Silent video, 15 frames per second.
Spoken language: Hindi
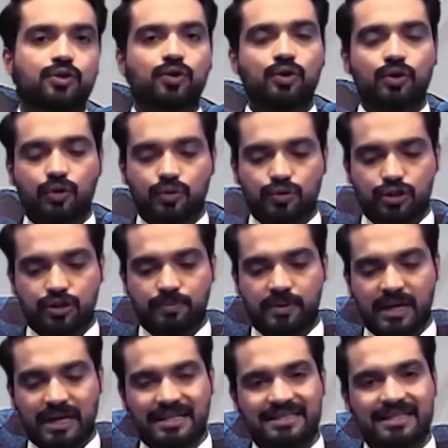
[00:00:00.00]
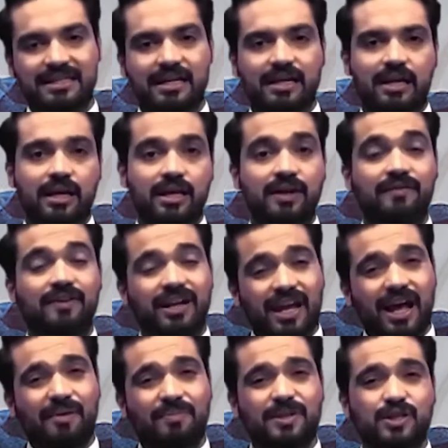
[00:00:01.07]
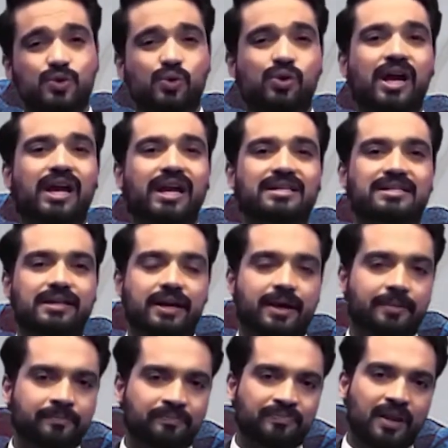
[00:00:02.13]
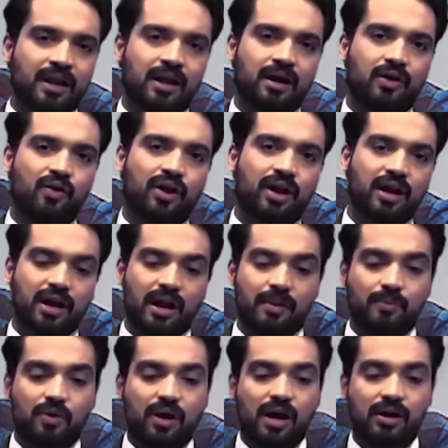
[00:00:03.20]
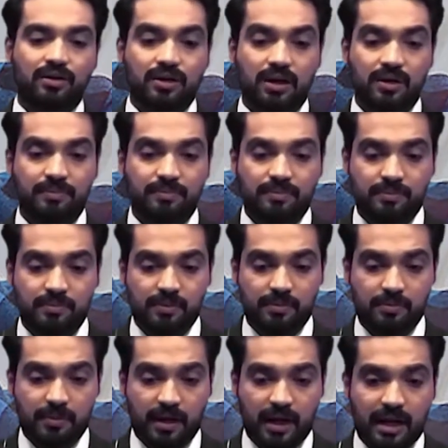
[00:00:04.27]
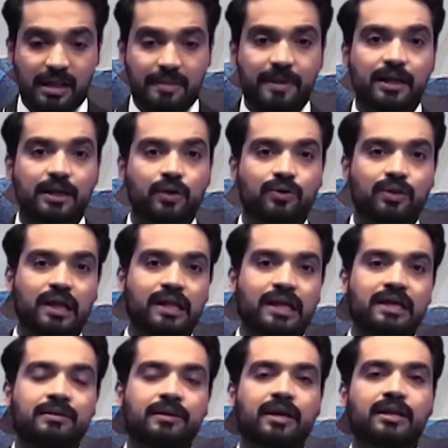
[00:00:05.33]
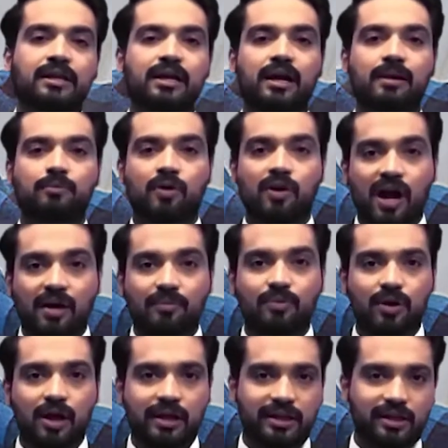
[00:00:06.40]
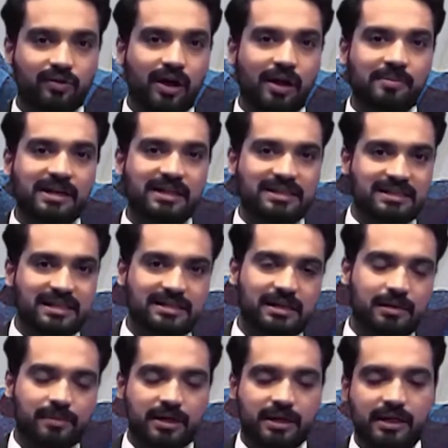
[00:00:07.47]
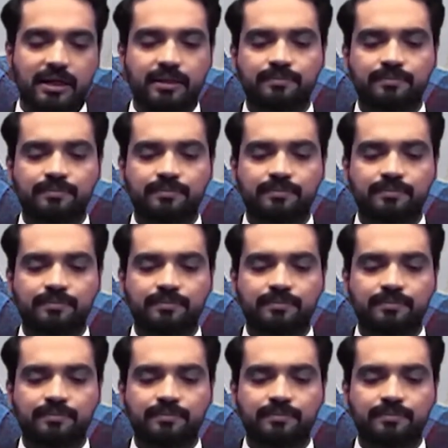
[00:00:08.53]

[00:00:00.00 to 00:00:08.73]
जो कुछ भी ज़िंदगी इवन कि आपने सोना कैसे है और अगर आपको खलल पैदा होता है नींद के अंदर आपको ख्वाब बुरा आता है तो आपने किस तरह से अमल करना